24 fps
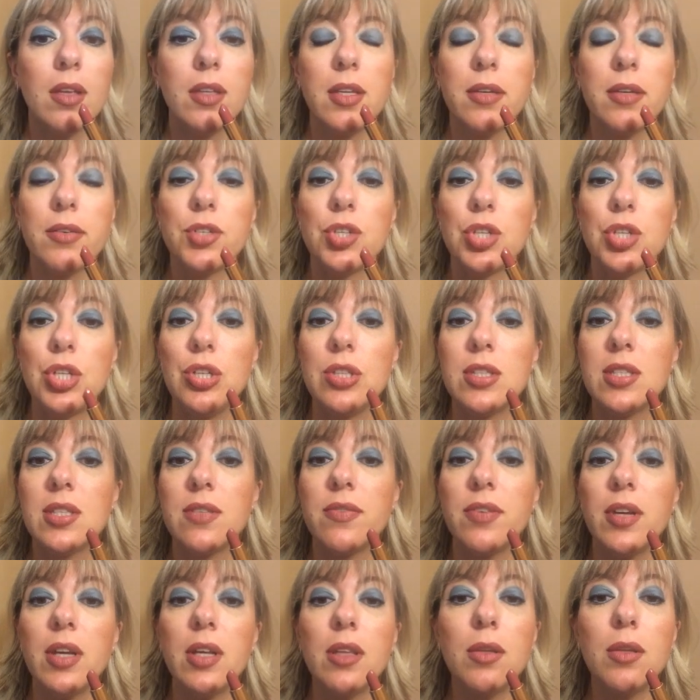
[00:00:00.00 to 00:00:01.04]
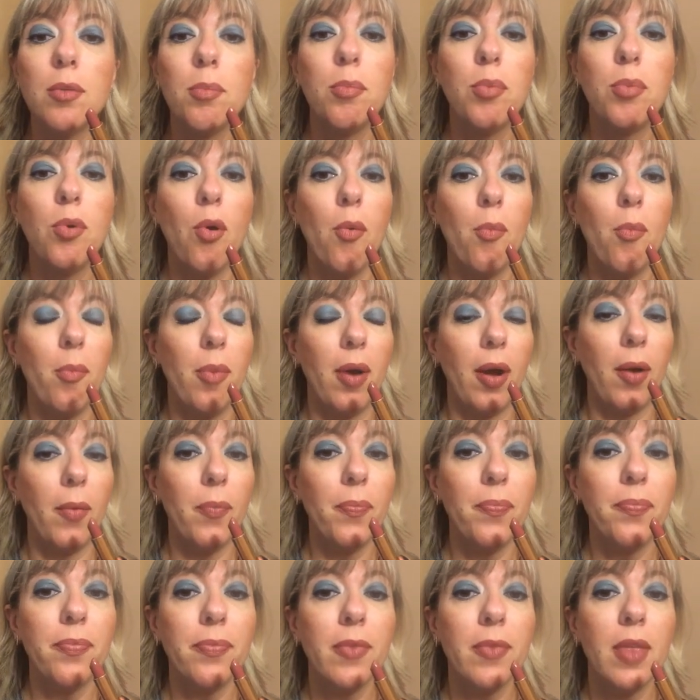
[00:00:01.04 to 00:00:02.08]
Девочки, цвет бомба.
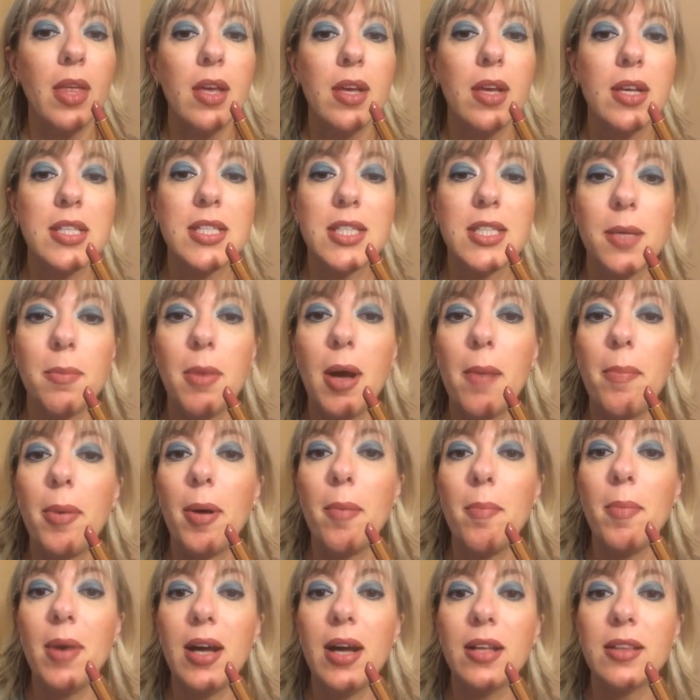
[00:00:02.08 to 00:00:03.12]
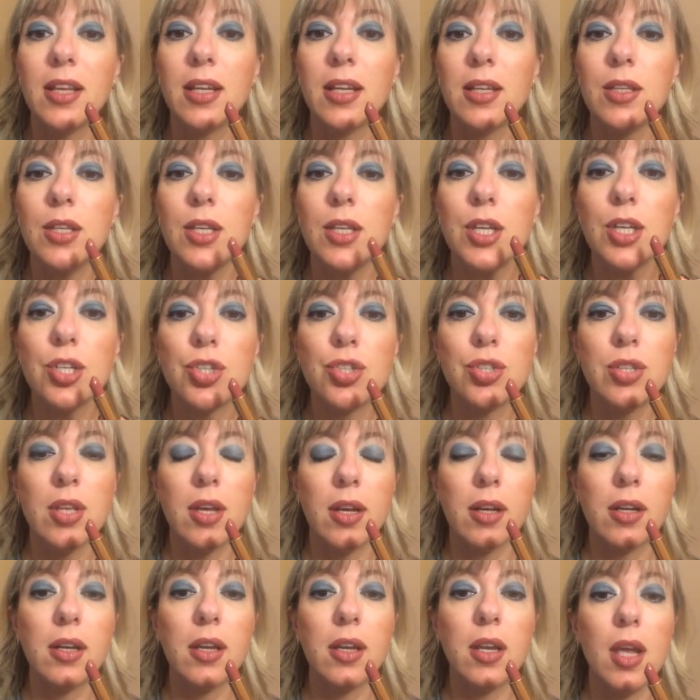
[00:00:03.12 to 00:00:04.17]
Сама помада
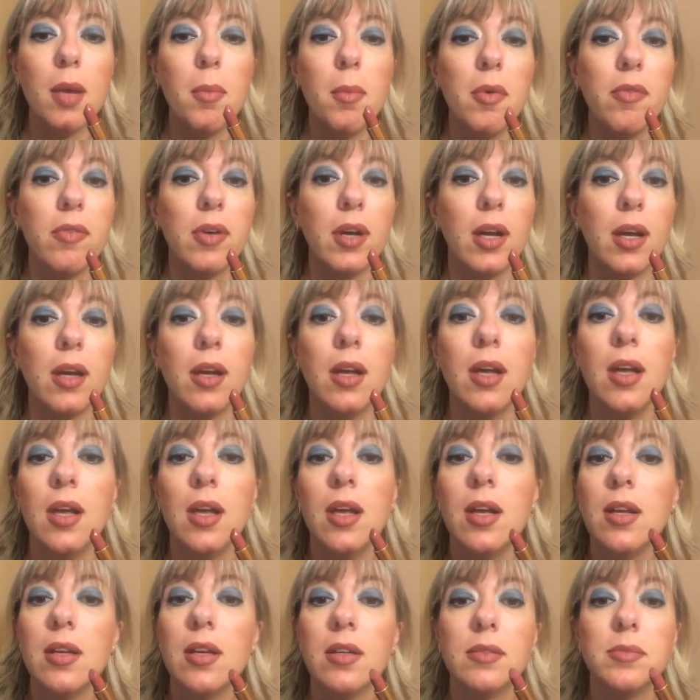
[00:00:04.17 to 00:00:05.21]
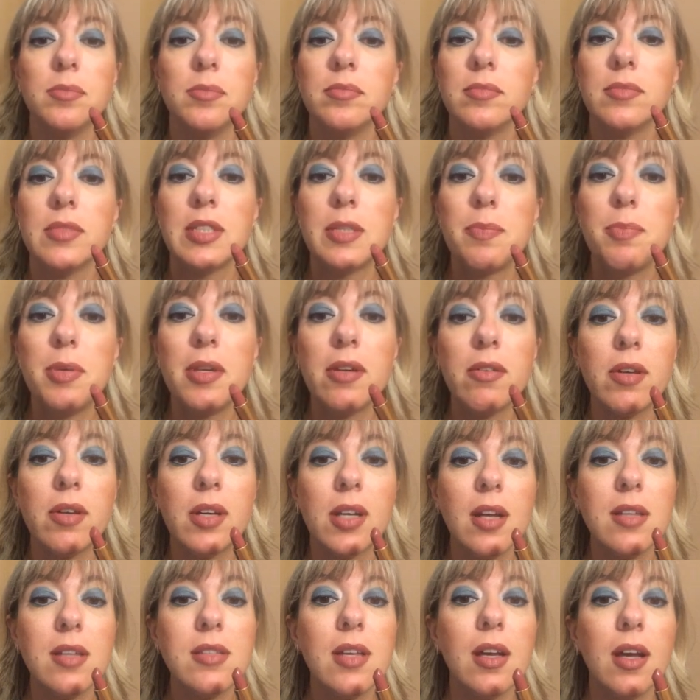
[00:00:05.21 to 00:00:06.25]
нежная, кремовая. С
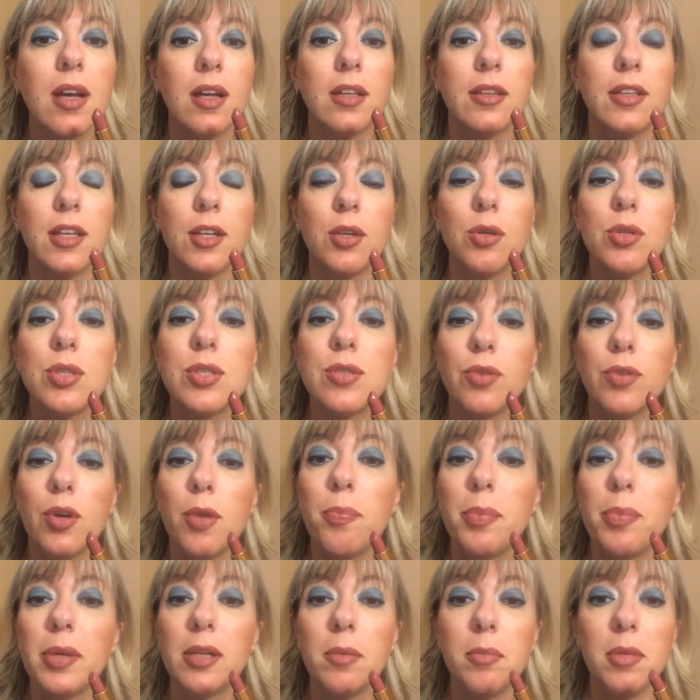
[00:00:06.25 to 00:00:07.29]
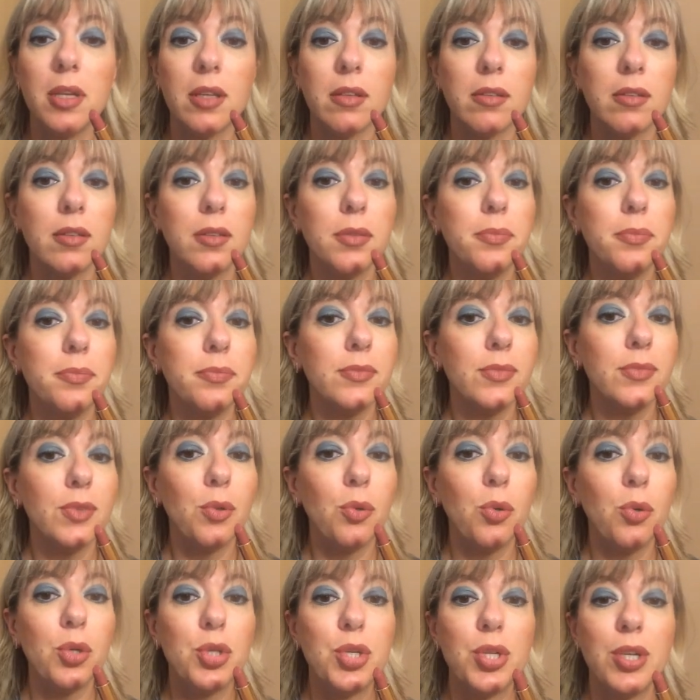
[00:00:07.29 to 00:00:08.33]
первого раза отдает свой пигмент.
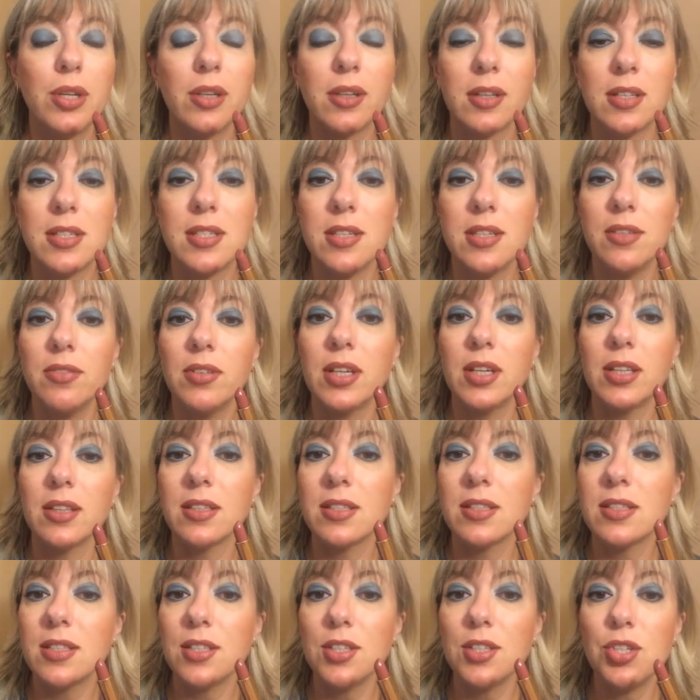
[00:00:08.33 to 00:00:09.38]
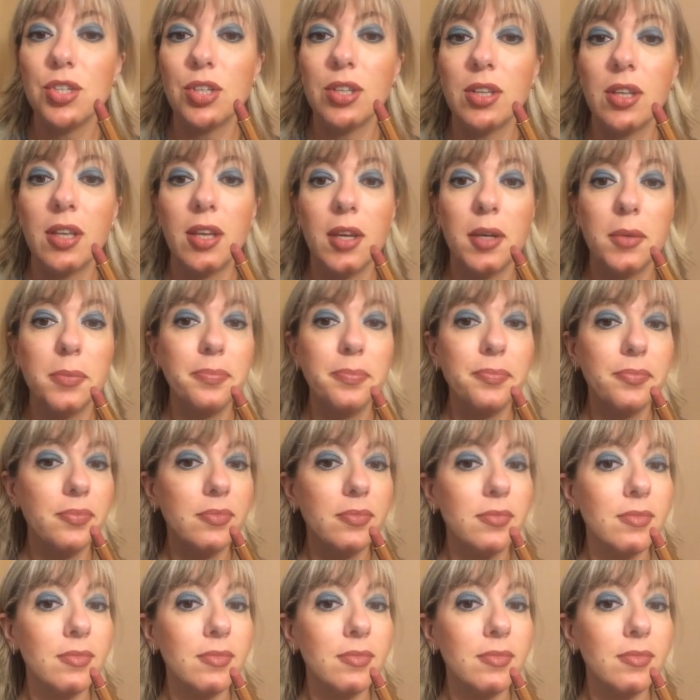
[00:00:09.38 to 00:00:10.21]
Очень красивая, насыщенная.